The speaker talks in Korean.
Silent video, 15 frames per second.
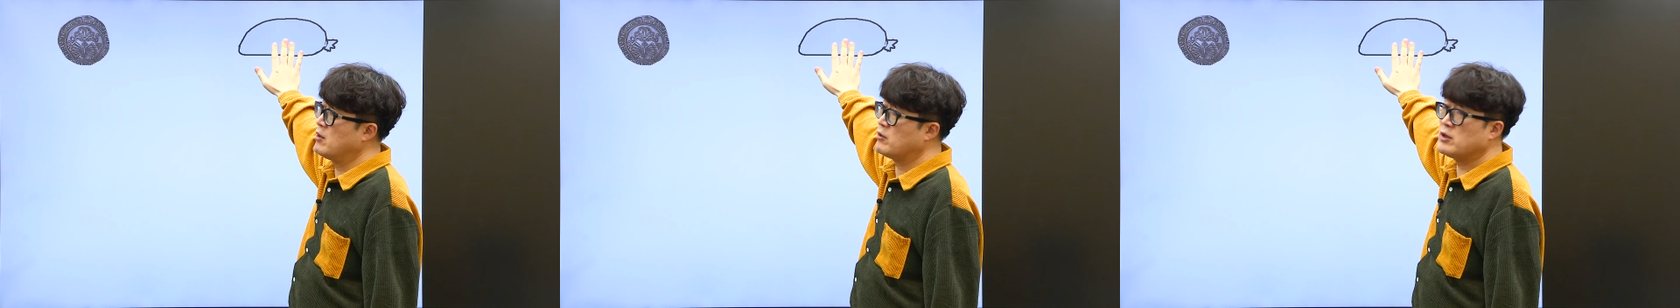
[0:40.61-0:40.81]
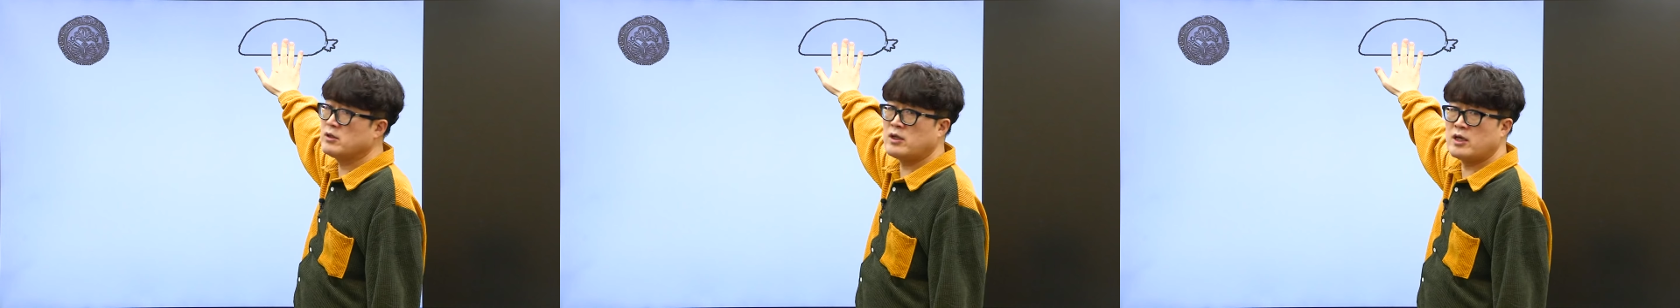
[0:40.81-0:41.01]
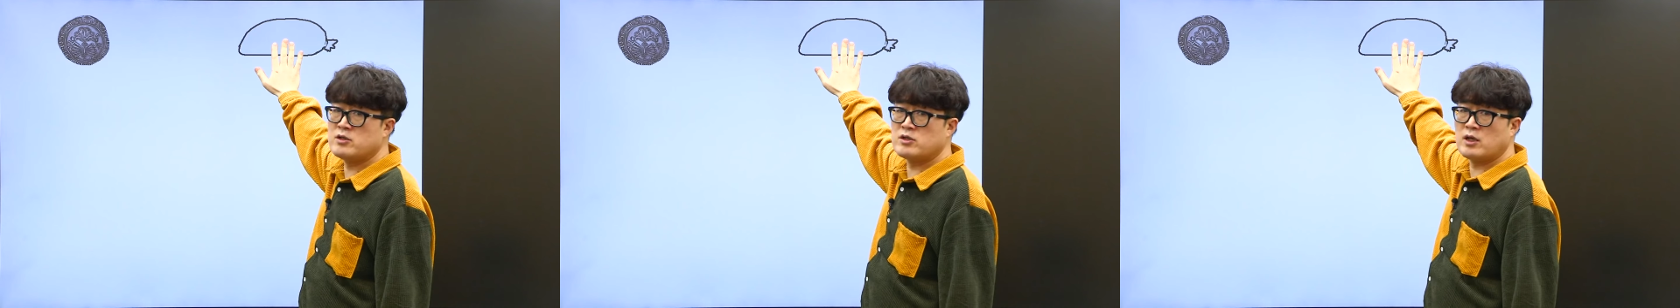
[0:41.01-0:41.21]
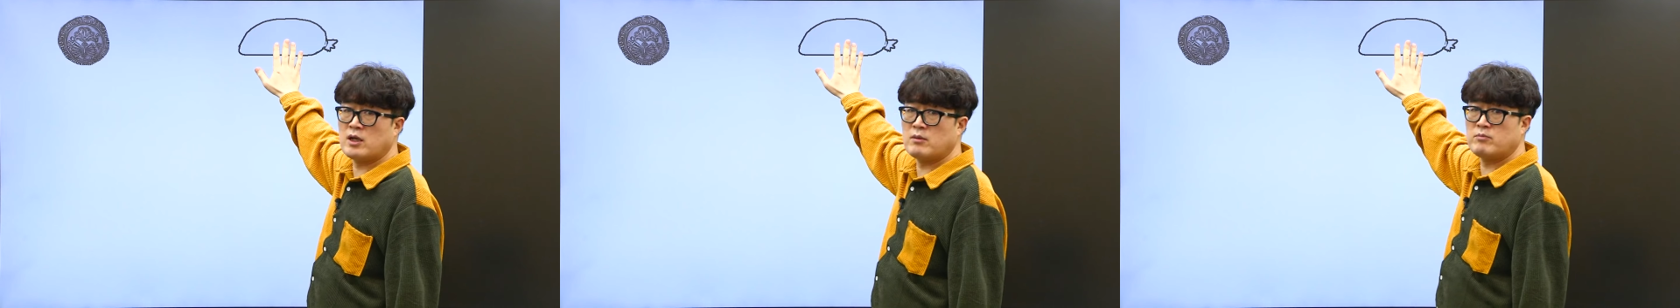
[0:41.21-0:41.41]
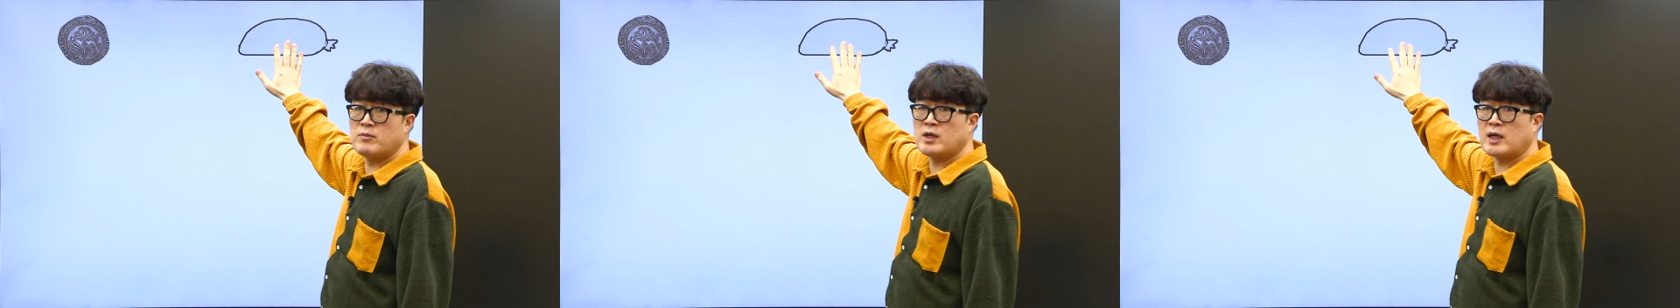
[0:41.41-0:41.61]
그런데
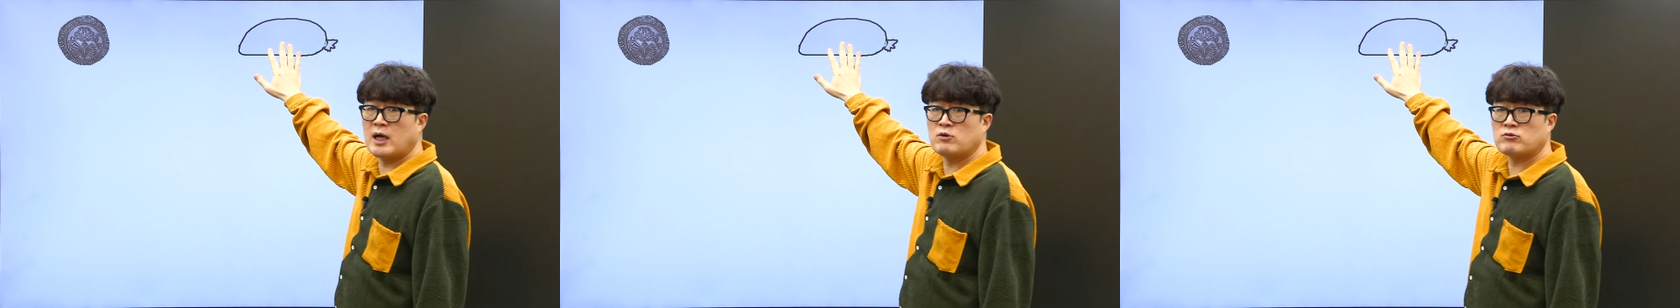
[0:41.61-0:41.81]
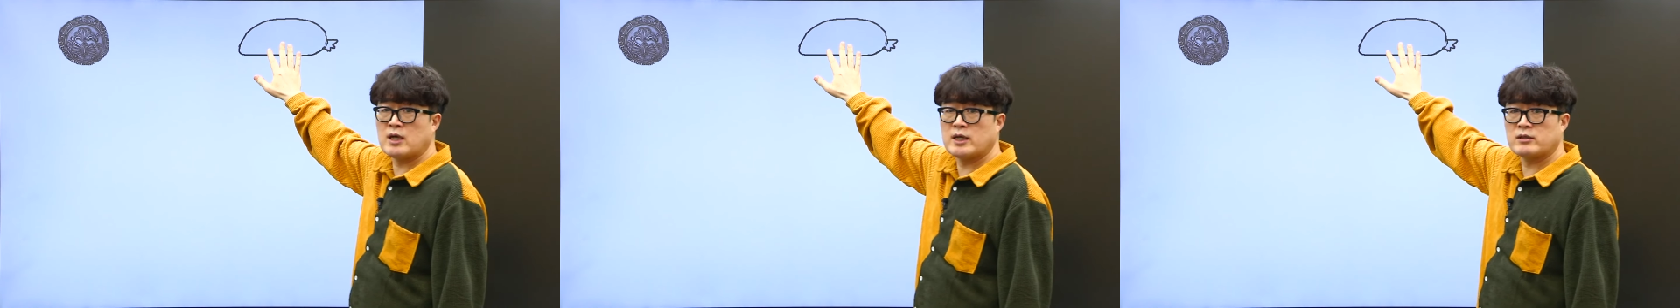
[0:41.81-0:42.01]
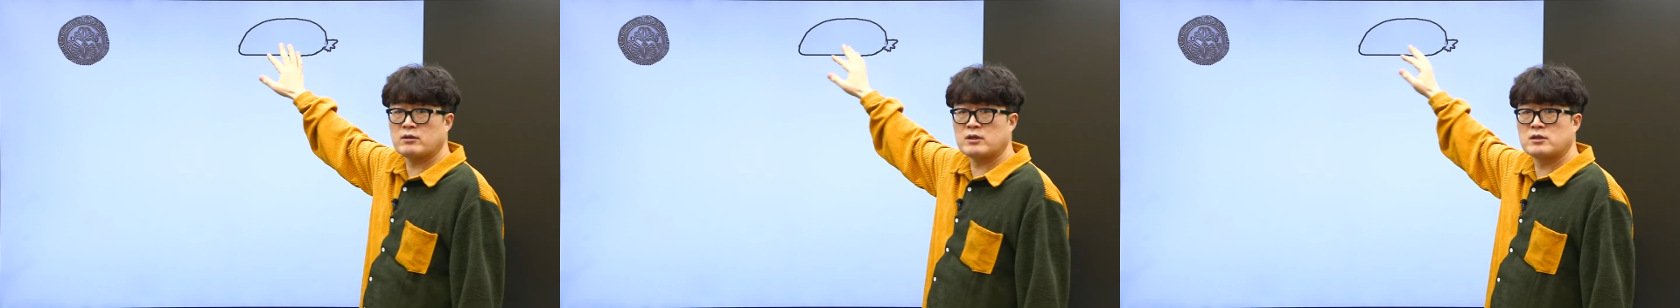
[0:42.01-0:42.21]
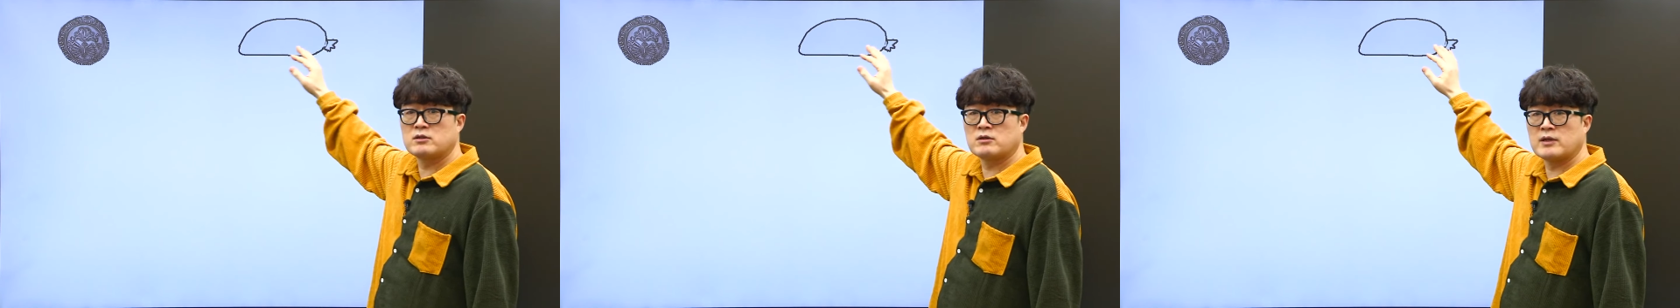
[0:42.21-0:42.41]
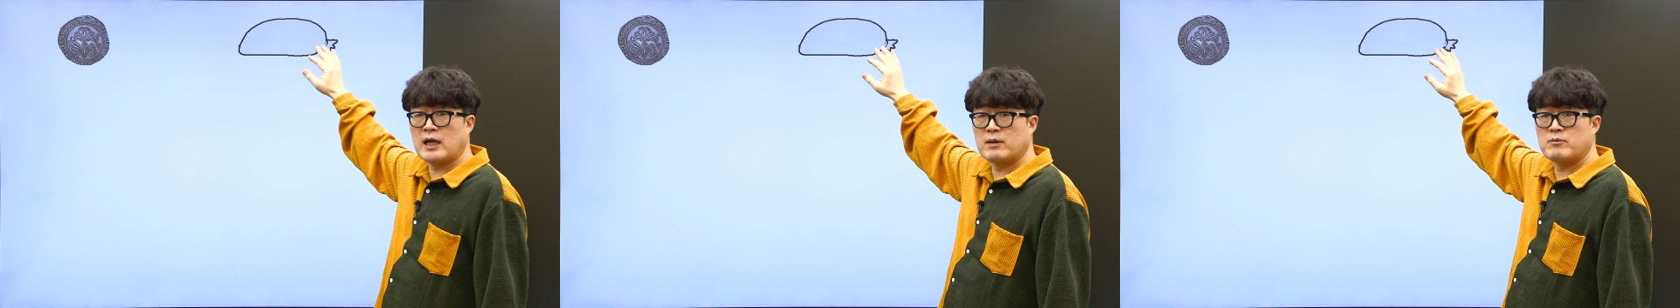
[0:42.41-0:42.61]
이제 밀가루 가격이
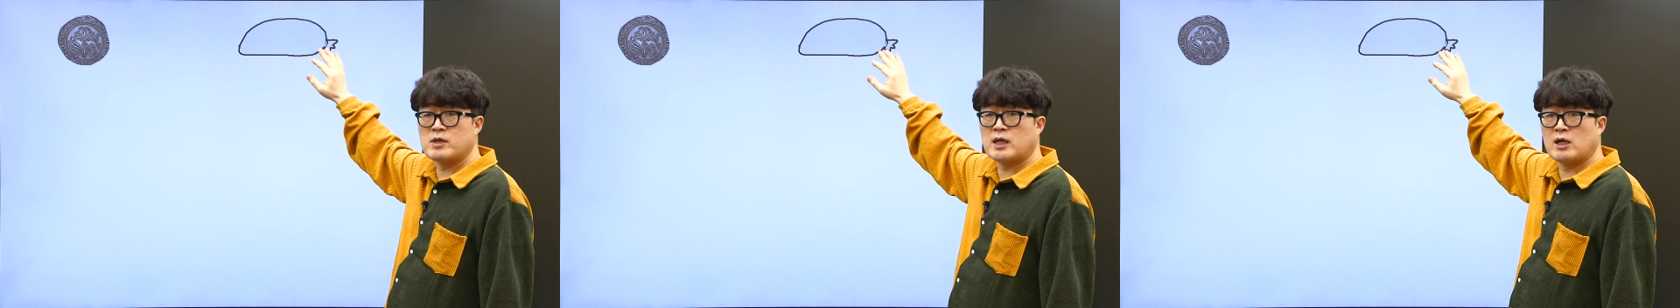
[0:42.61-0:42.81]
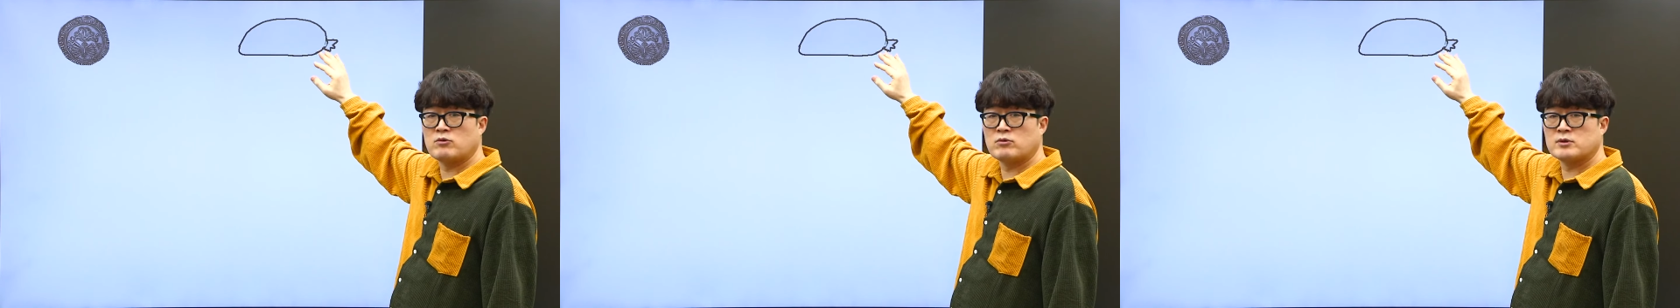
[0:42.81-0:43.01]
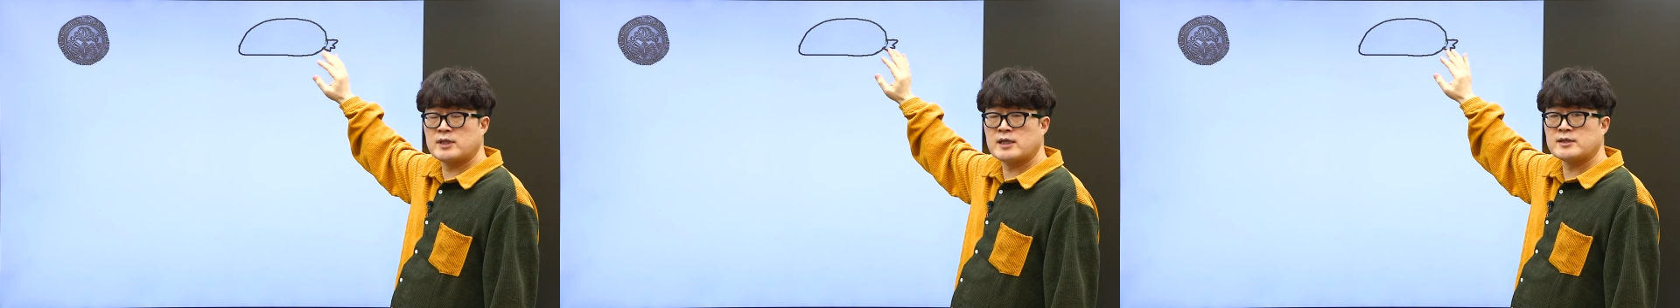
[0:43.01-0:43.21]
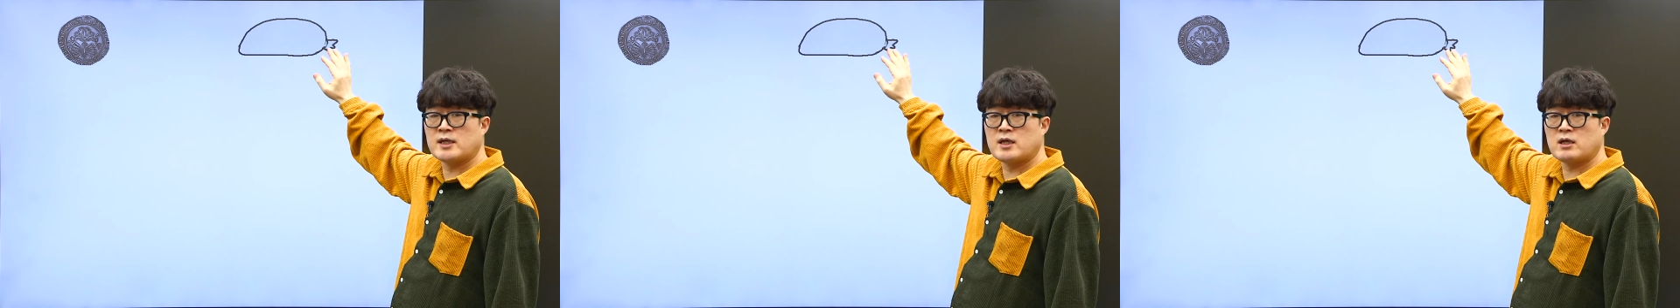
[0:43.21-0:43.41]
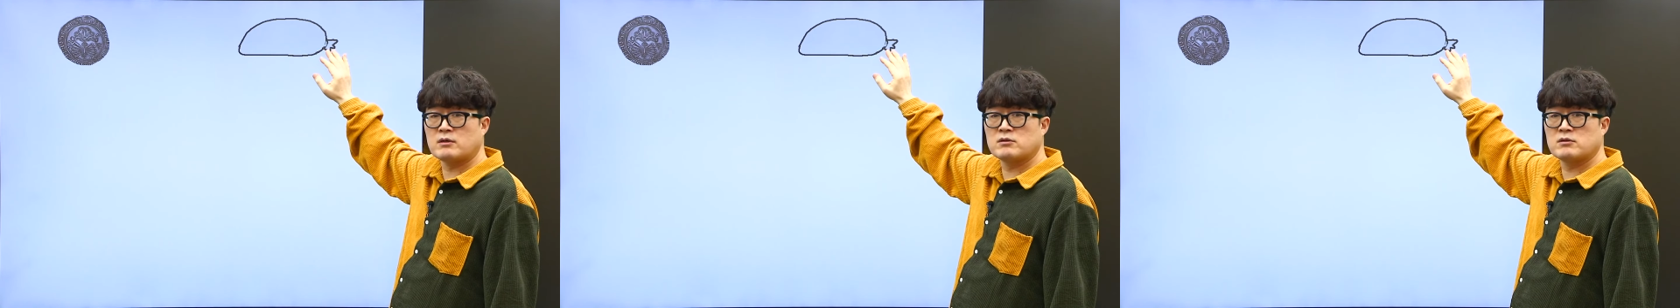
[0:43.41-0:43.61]
늘어나 밀가루
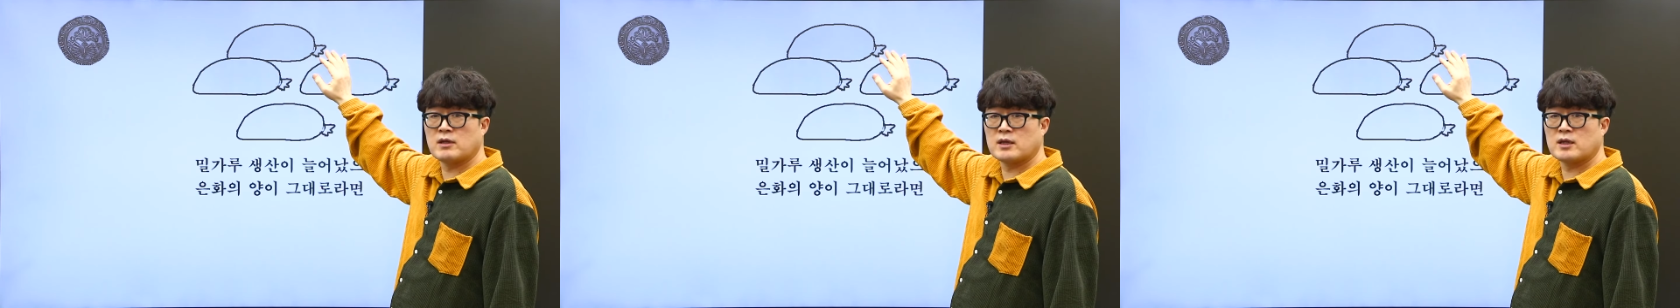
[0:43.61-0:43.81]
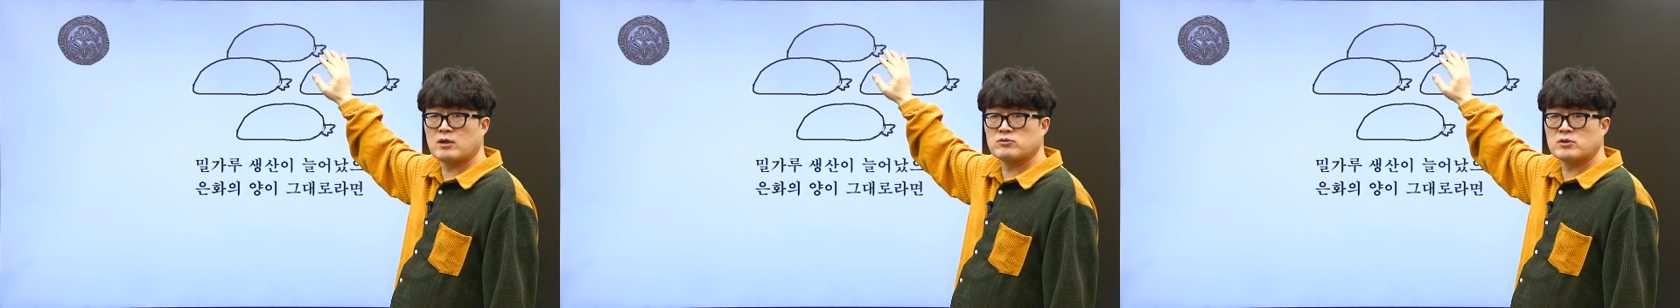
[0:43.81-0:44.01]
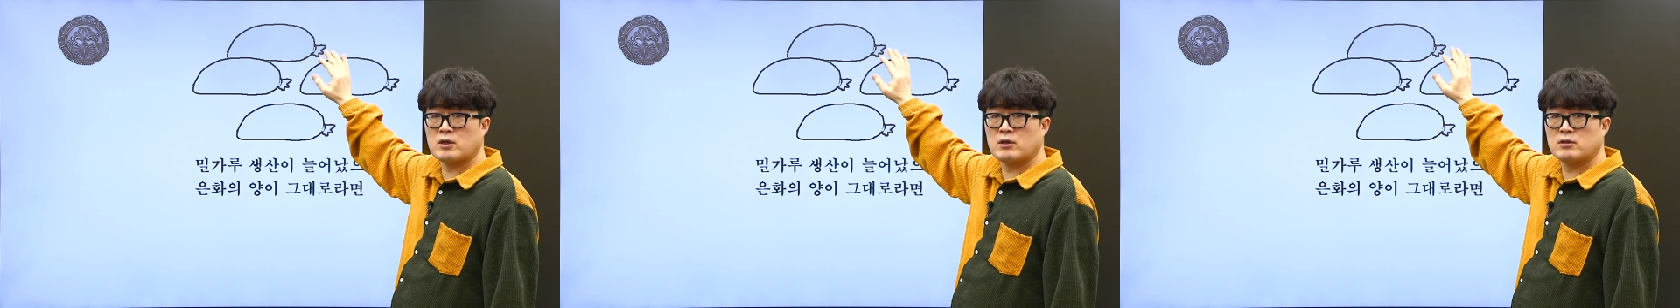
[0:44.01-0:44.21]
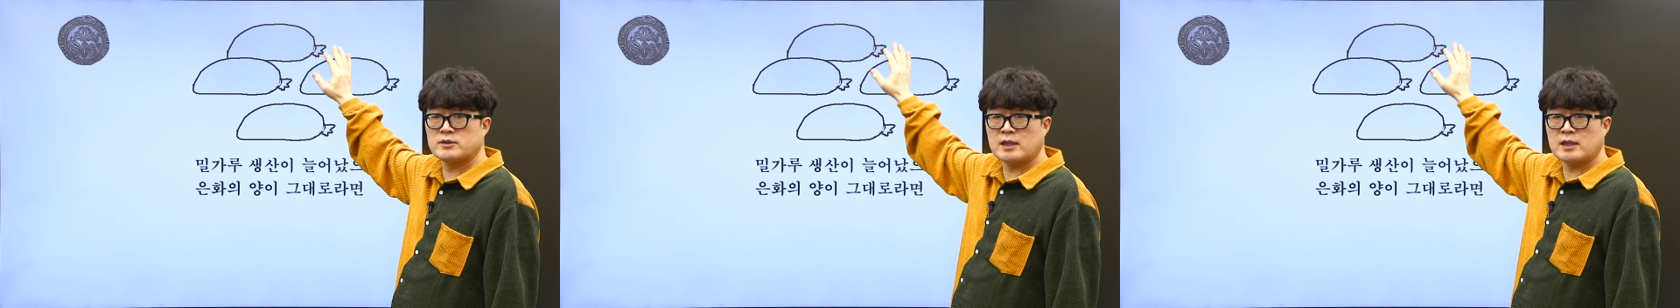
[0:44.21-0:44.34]
생산량이 늘어났다고 쳐요.